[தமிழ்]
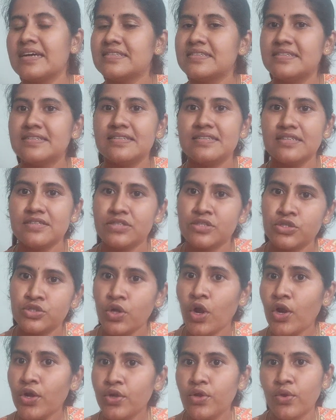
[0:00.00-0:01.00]
அது இட் இஸ்
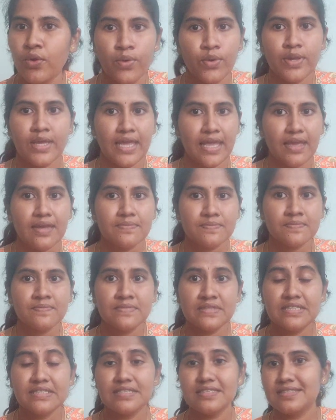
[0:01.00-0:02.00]
நாட் ஓகே
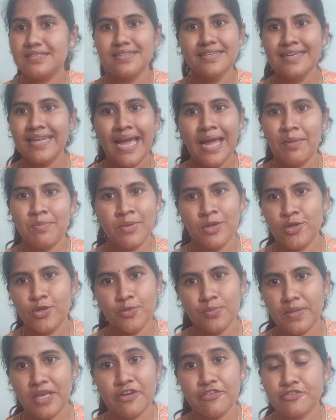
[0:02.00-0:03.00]
திஸ் டென்ட் ஹேப்பன்
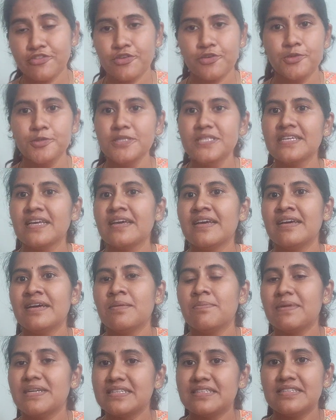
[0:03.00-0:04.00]
டு மீ அஃப்கோர்ஸ்
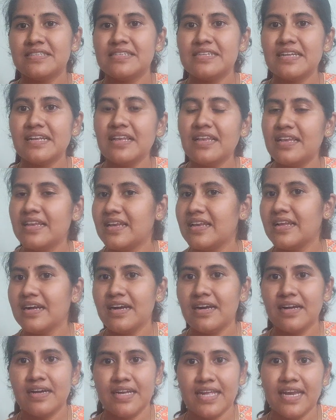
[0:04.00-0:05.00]
பட் ஸ்டில்
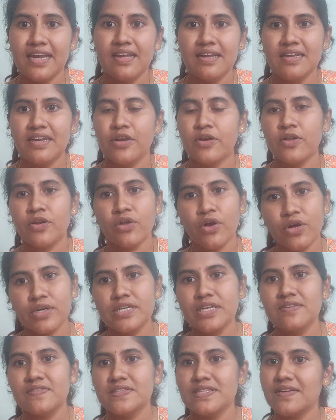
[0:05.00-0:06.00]
ஏன்னா என்னோட
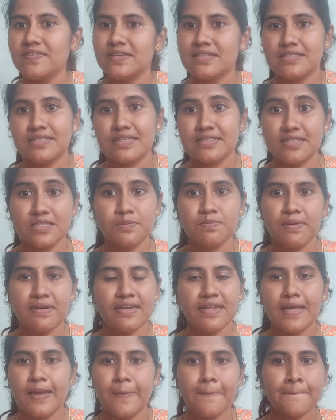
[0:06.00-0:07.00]
டாக்டர் வந்து அவர் சஜஸ்ட்
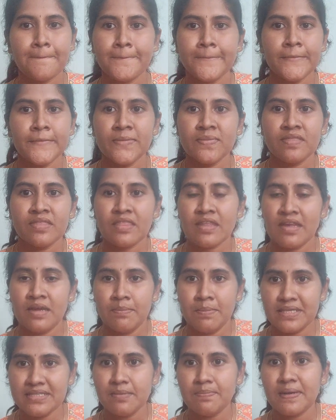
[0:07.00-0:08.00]
பண்ணார்
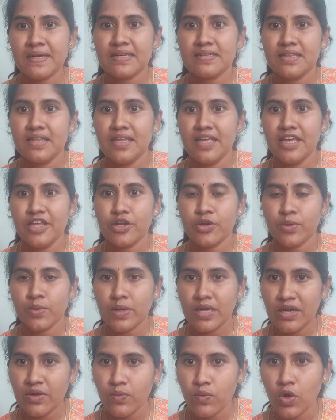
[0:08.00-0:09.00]
மதர் பக்கத்துலேயே
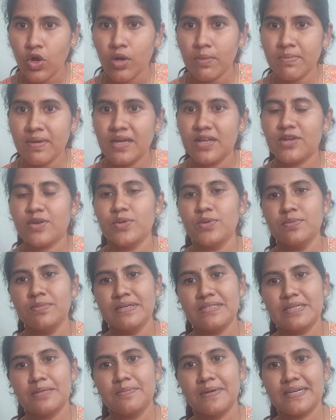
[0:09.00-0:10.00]
இருக்கணுங்க வார்மாக இருக்கணும்
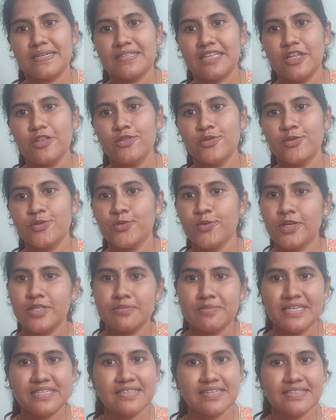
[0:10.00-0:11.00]
மதர் பக்கத்துலேயே தூங்கணும்
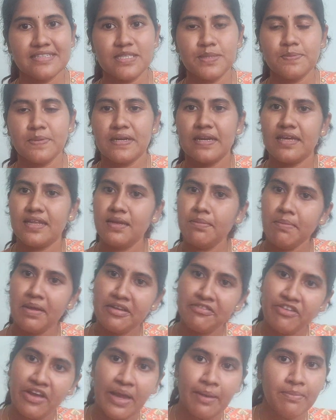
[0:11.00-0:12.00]
அந்த மாதிரி சஜஸ்ட் பண்ணார்
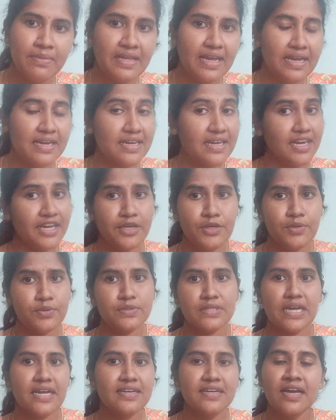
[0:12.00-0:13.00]
மை ஃபேமிலி அக்ரீட் டு
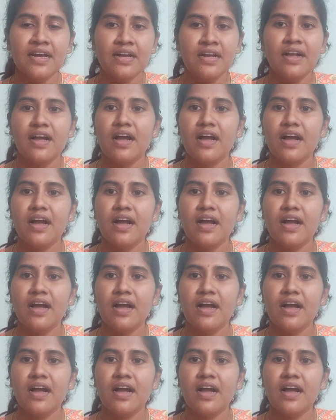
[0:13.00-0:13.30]
தட்